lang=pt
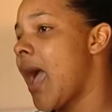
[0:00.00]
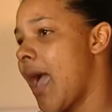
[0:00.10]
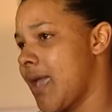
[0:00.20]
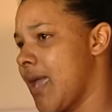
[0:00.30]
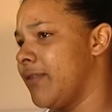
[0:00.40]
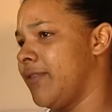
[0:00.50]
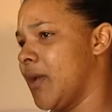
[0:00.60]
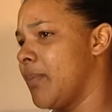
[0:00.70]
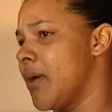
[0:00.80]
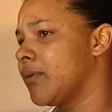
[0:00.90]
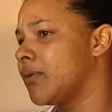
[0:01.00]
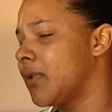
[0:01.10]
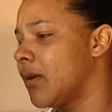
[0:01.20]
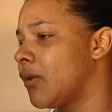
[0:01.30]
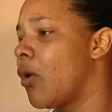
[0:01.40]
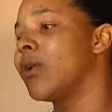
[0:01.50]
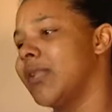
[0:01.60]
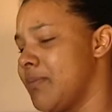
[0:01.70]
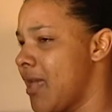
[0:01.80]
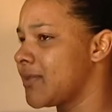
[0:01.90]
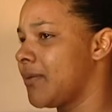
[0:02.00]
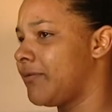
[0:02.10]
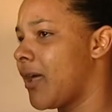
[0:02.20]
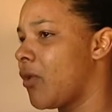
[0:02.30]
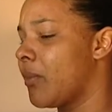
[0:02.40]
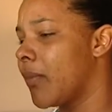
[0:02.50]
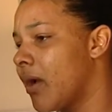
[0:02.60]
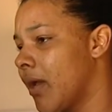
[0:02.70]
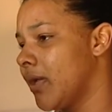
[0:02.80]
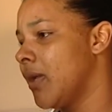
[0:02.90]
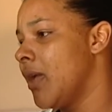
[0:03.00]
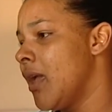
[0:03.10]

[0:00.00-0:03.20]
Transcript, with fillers: Aí ele fica perguntando. Ontem mesmo ele falou, mãe,